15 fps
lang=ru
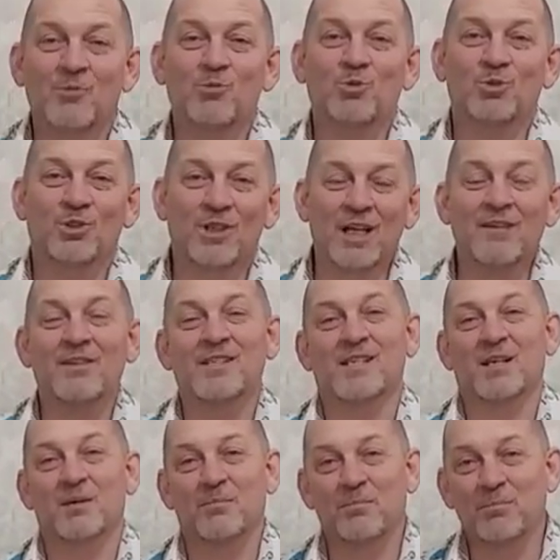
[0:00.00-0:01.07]
Кому
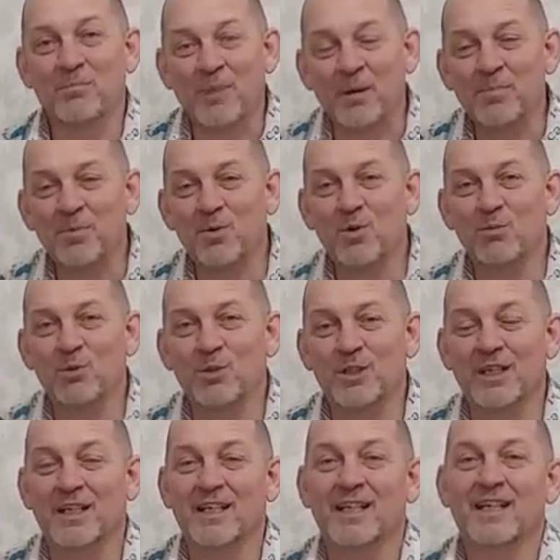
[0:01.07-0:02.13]
нравится,
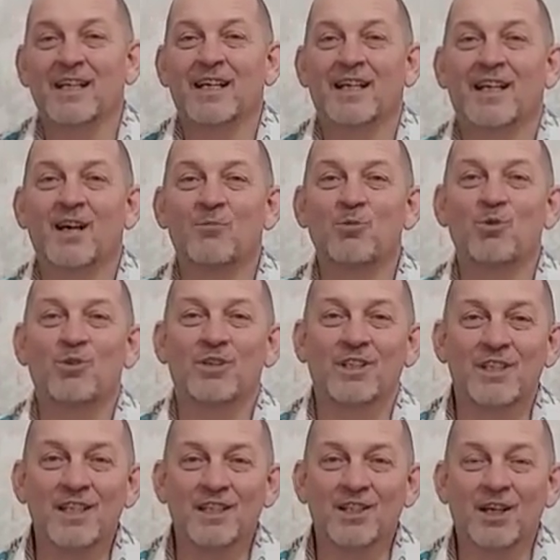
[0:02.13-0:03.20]
Попробуйте. Кому
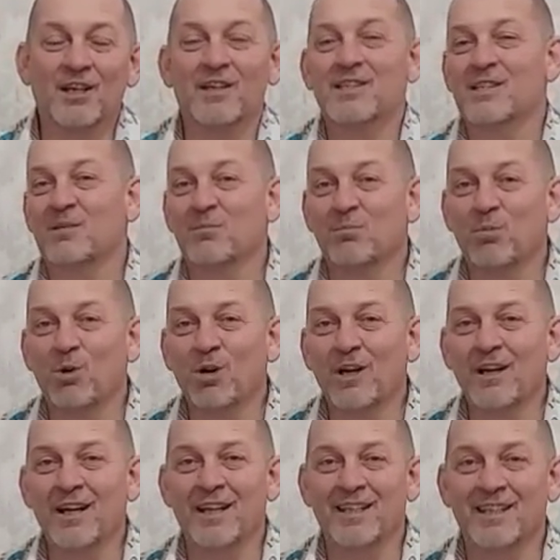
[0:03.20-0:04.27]
не нравится,
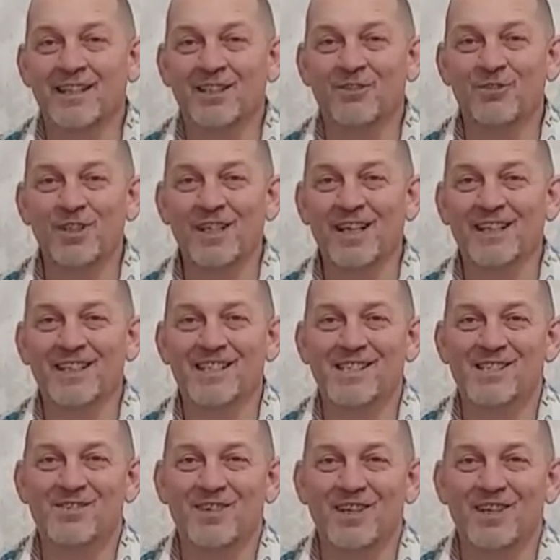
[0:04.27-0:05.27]
Бога ради, двигайтесь